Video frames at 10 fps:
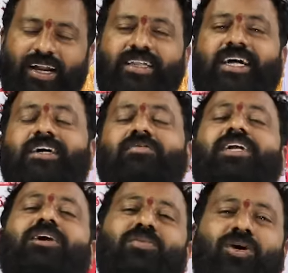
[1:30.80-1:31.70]
రైతాంగం
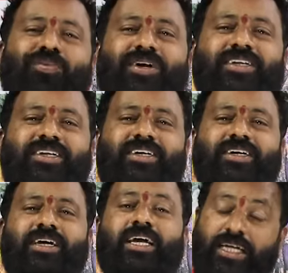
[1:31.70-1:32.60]
ఎట్లా బాగుపడుతుంది
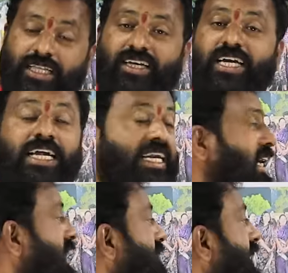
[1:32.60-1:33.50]
ఇది ఇట్లాంటి